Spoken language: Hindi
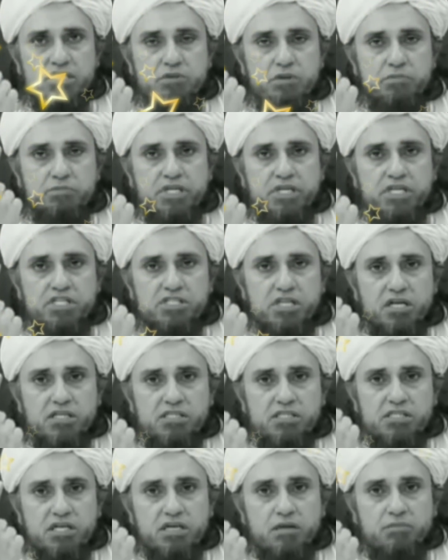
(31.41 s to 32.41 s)
जिसमें बीस
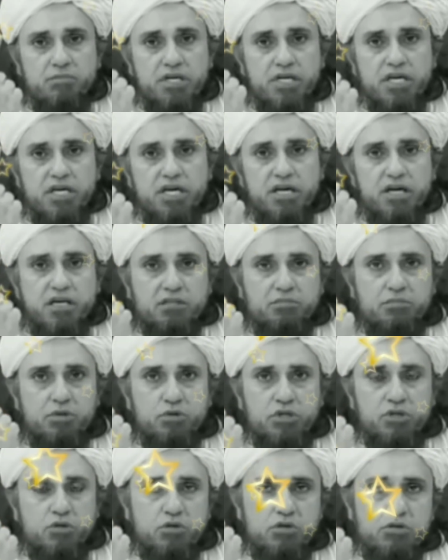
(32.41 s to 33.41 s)
रकत से कम एक रकत भी
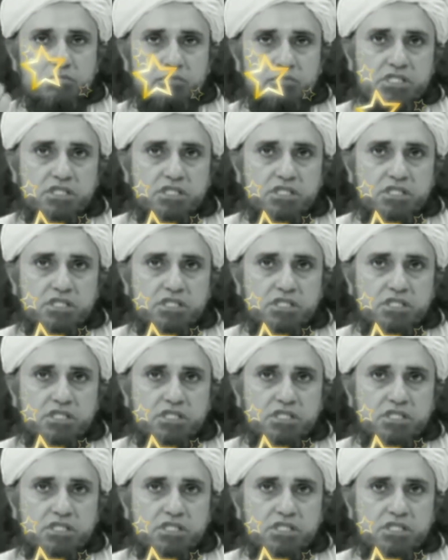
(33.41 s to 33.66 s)
हुई हो